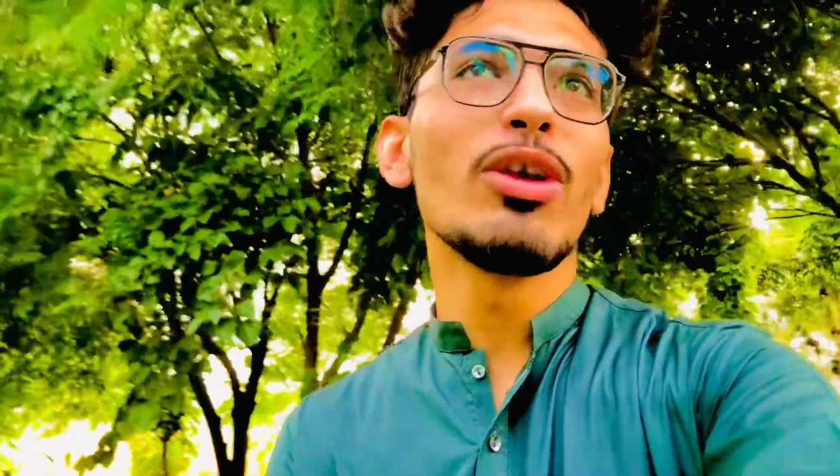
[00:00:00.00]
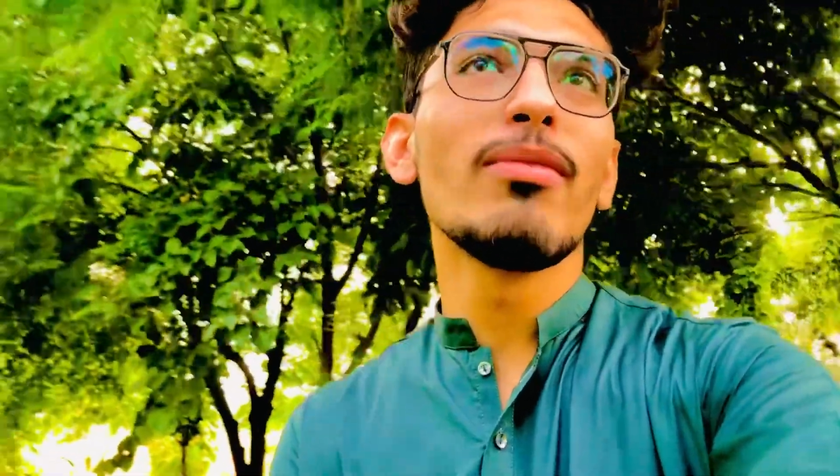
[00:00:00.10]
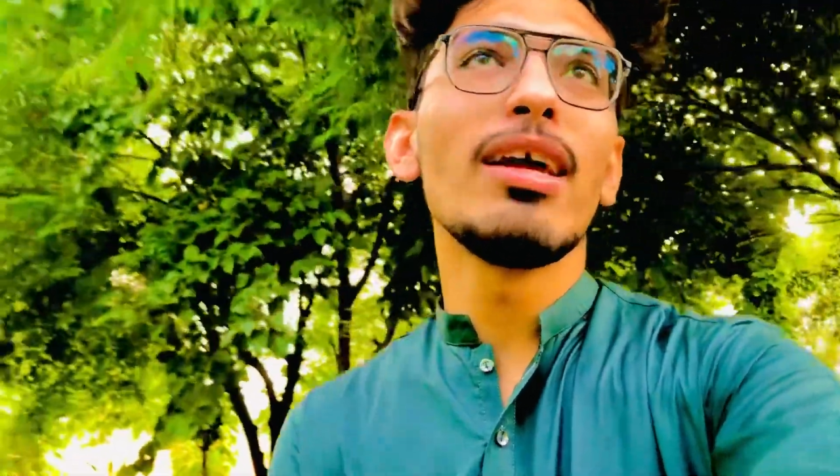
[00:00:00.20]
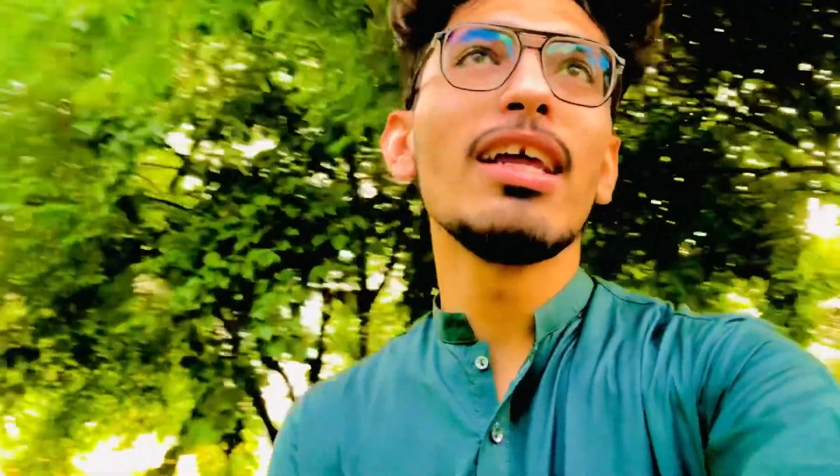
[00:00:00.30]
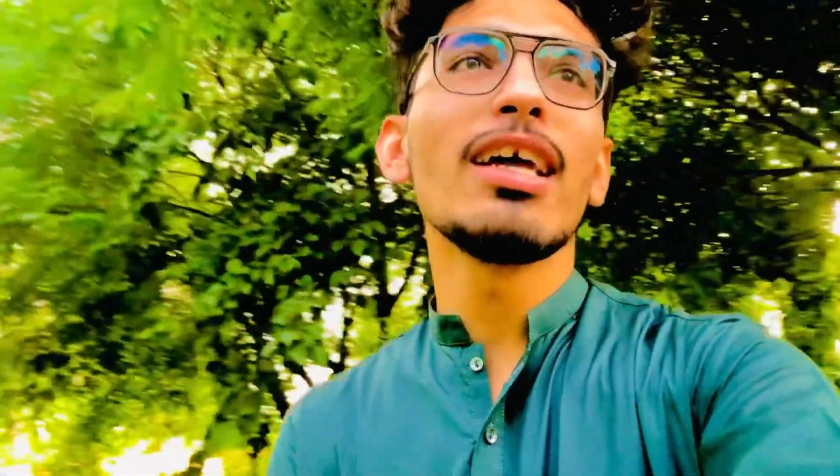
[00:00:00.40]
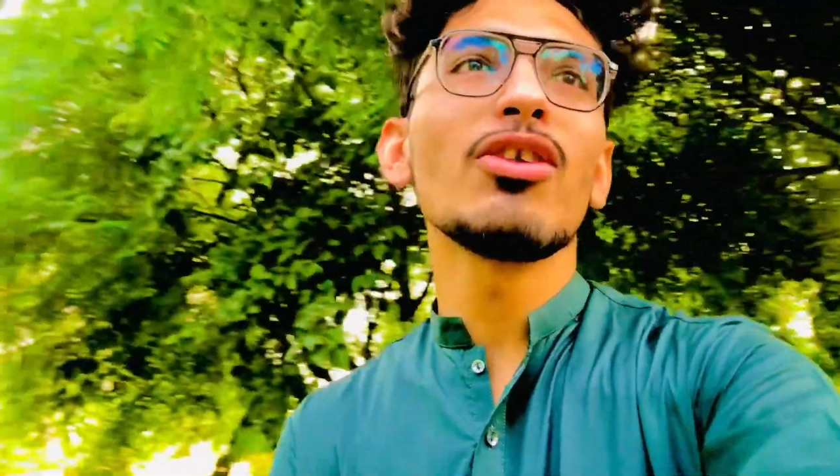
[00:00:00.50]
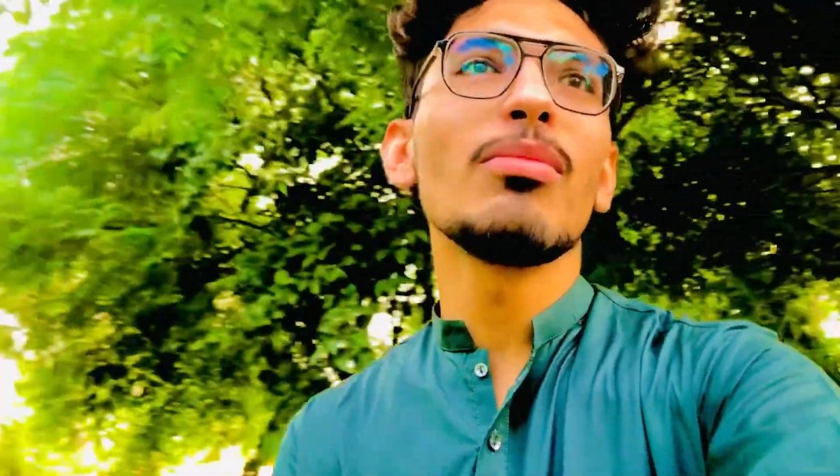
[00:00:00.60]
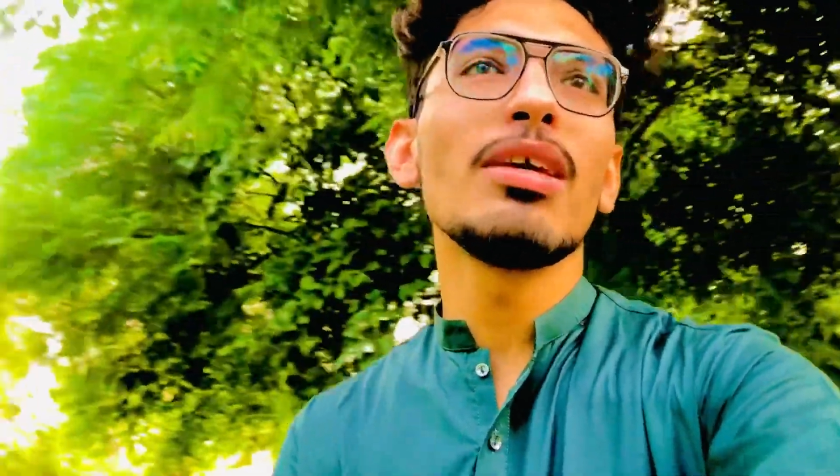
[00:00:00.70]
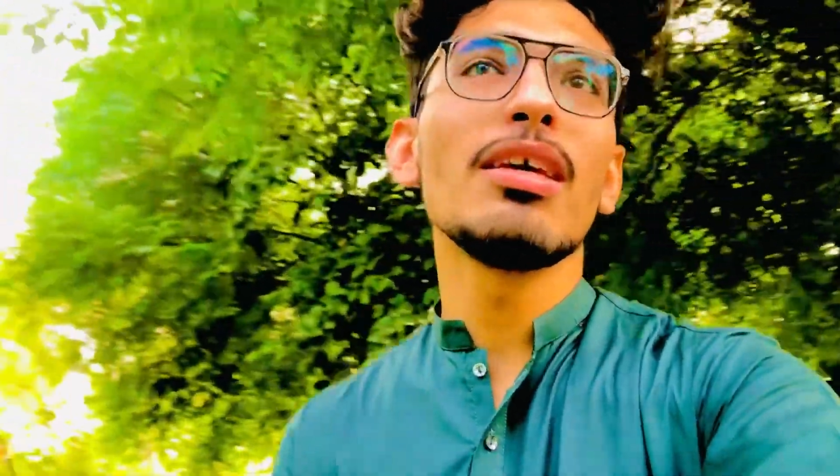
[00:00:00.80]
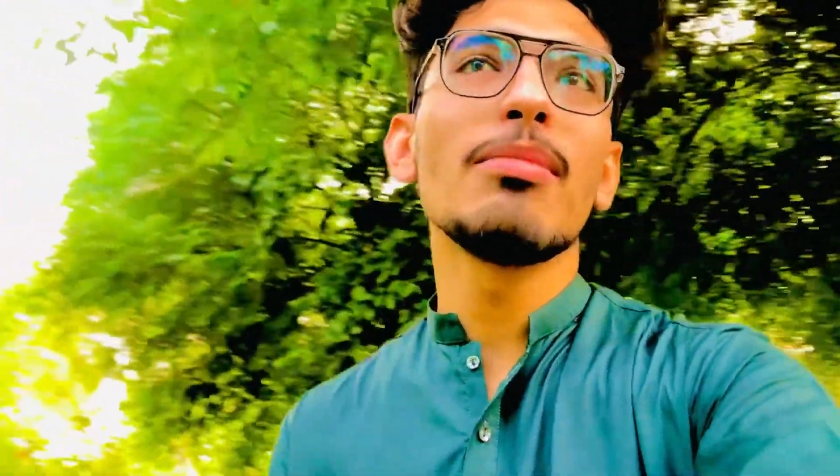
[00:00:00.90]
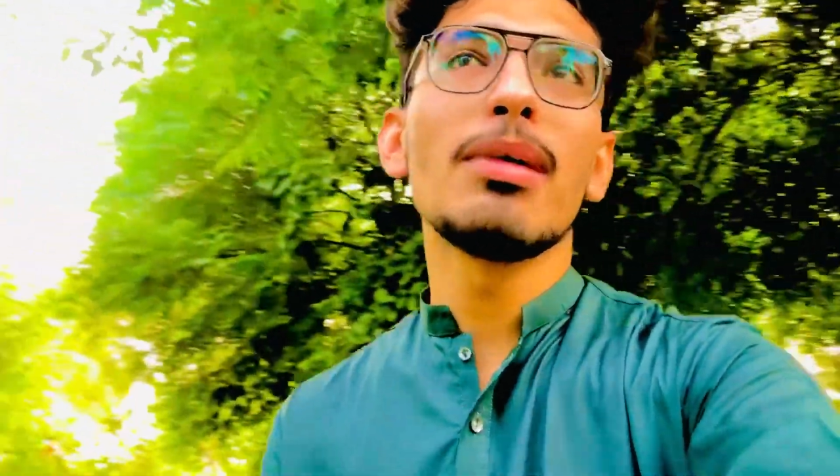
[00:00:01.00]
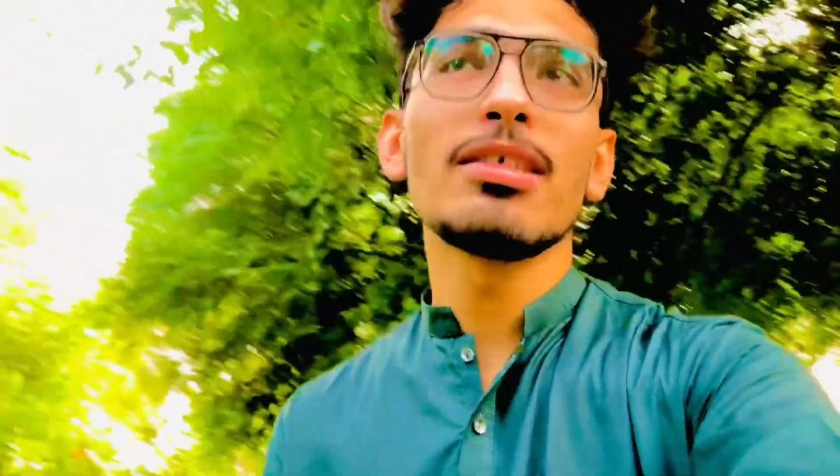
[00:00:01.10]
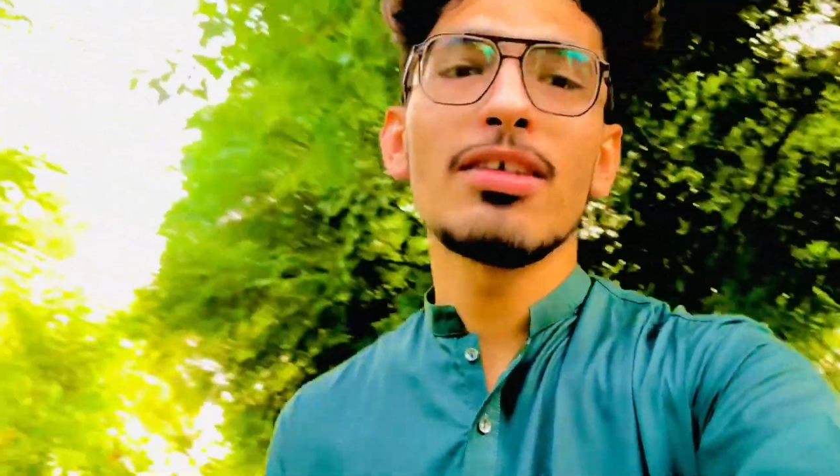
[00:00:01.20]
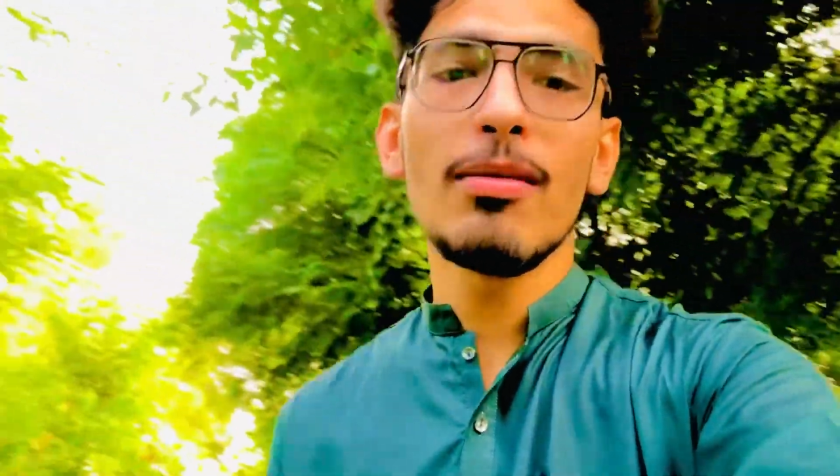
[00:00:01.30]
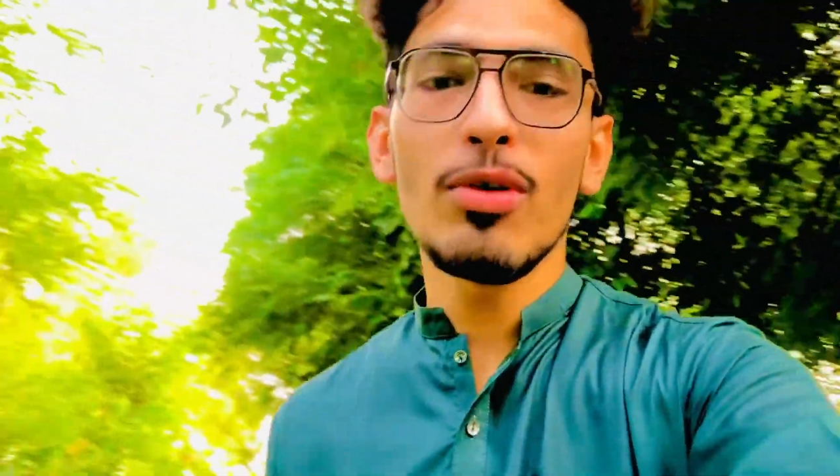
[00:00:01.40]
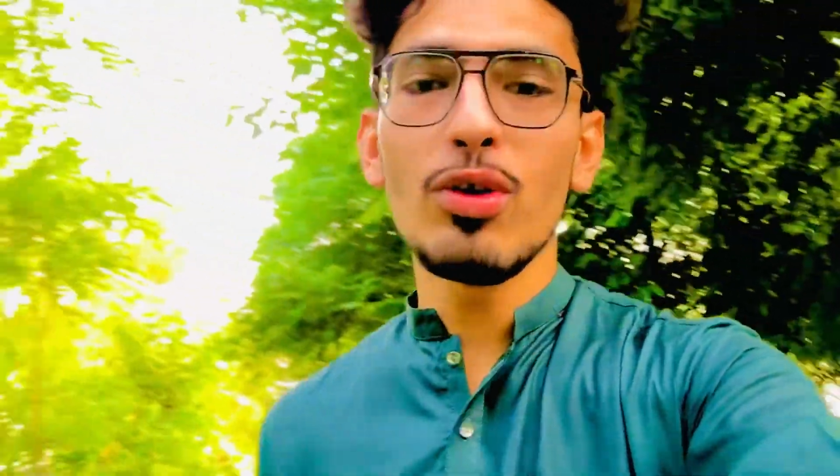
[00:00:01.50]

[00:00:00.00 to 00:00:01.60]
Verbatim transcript: होने वाले हैं तो अभी भट्ट साहब को